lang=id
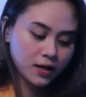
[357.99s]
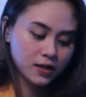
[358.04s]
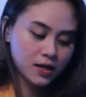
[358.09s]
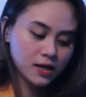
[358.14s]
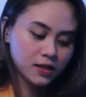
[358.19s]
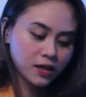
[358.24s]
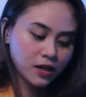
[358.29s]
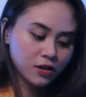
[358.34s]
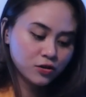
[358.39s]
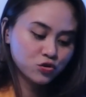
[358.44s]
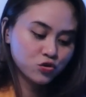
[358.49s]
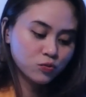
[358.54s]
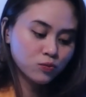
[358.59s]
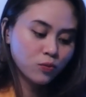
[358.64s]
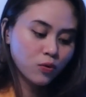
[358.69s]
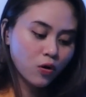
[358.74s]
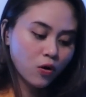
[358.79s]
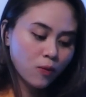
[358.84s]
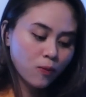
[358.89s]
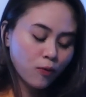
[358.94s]
Adanya yang
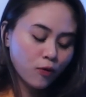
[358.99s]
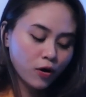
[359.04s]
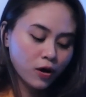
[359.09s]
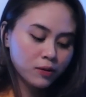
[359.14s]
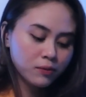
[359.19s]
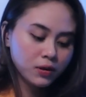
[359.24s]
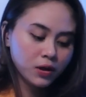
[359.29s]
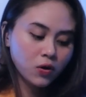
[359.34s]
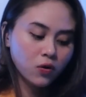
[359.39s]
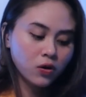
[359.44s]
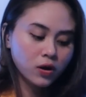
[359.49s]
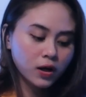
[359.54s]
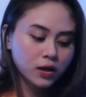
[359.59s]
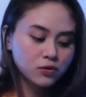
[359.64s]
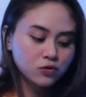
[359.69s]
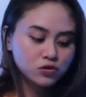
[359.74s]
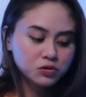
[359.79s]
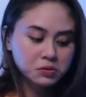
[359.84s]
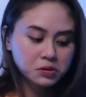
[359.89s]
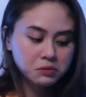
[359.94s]
jumbo. Pokoknya yang digoreng
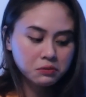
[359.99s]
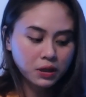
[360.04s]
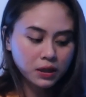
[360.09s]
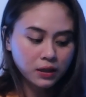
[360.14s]
tuh cepet